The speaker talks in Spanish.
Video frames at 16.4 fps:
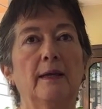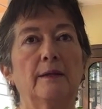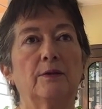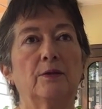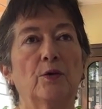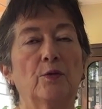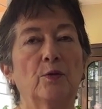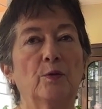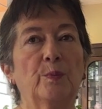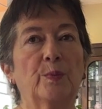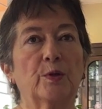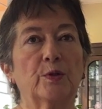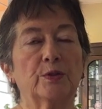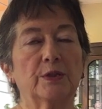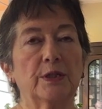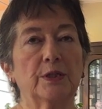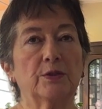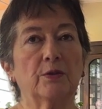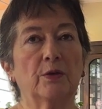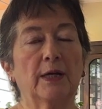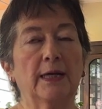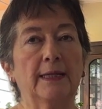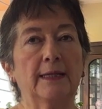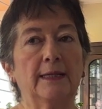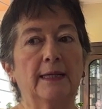todo un proceso en
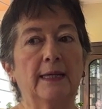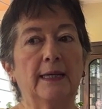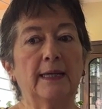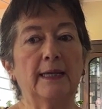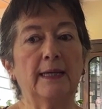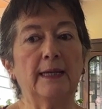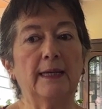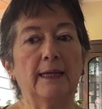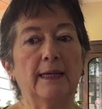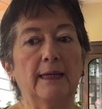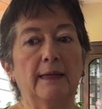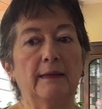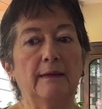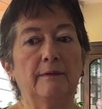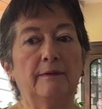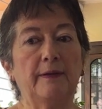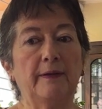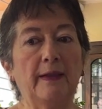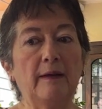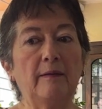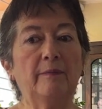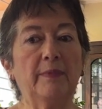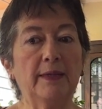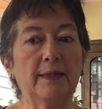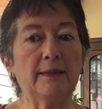el que
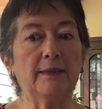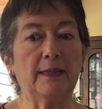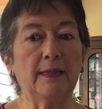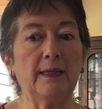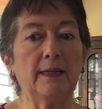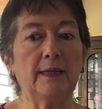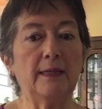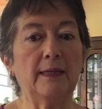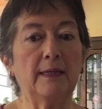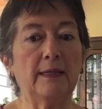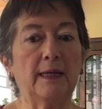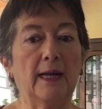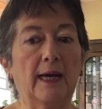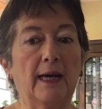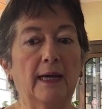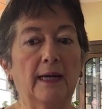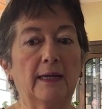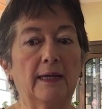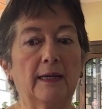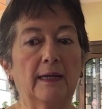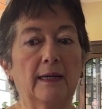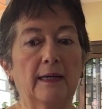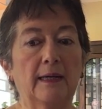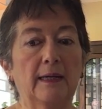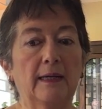finalmente la,
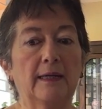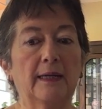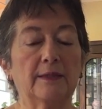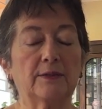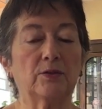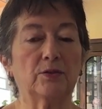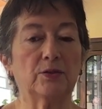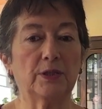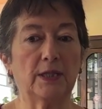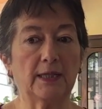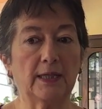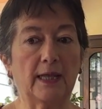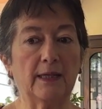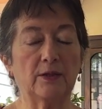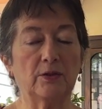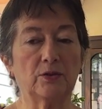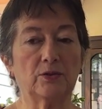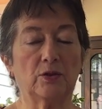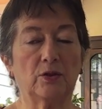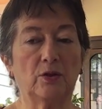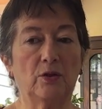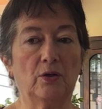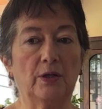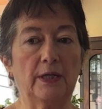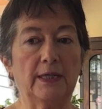sociedad no
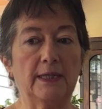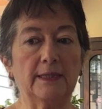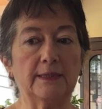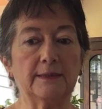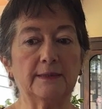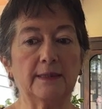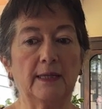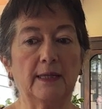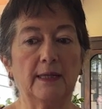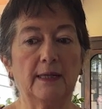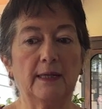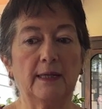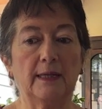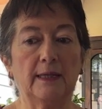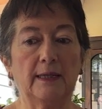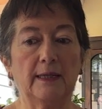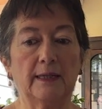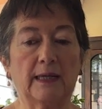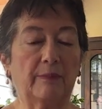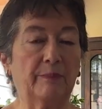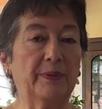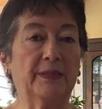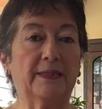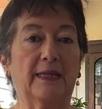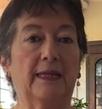solo es eh,
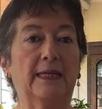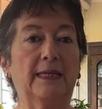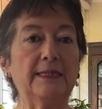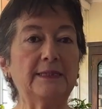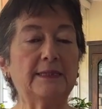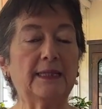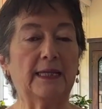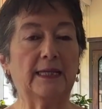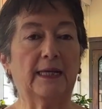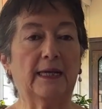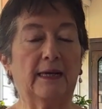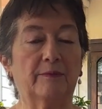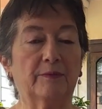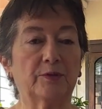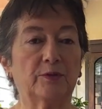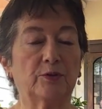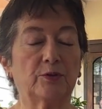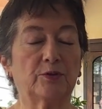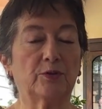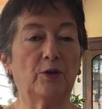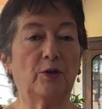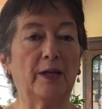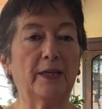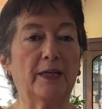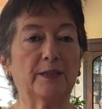capitalista, digamos, no
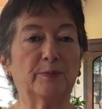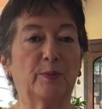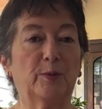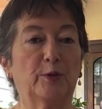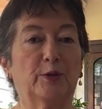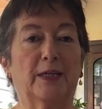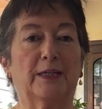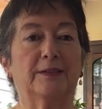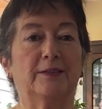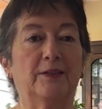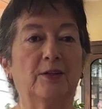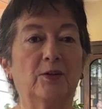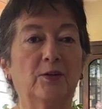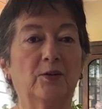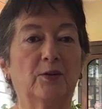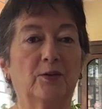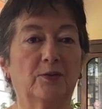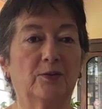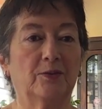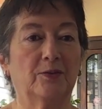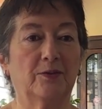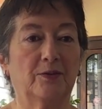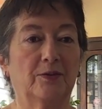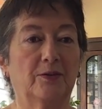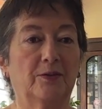solo hay explotación
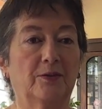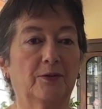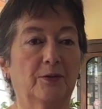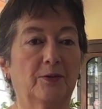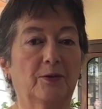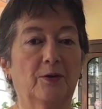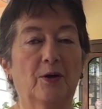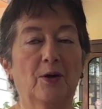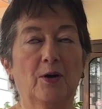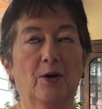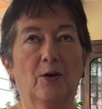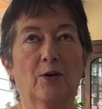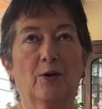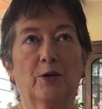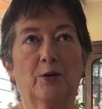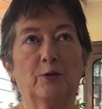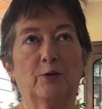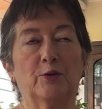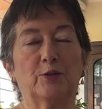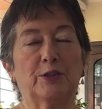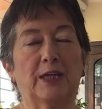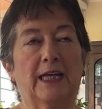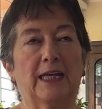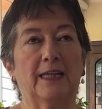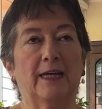o, o que uno
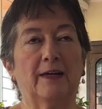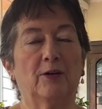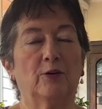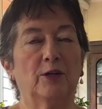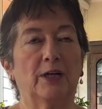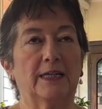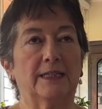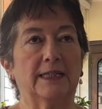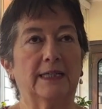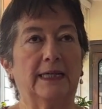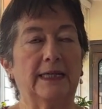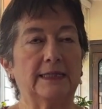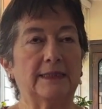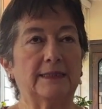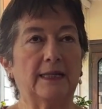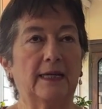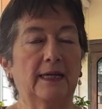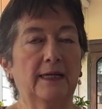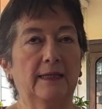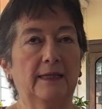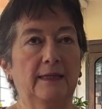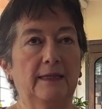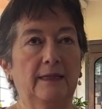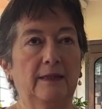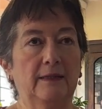se queda con la riqueza
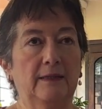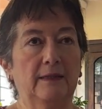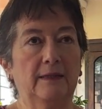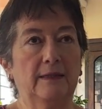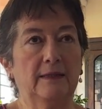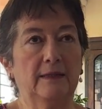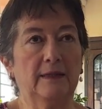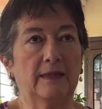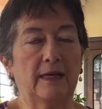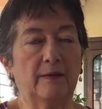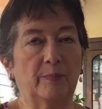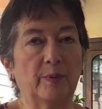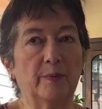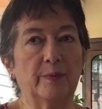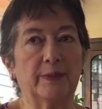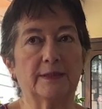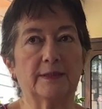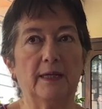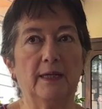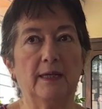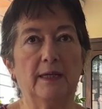y, hay pobres.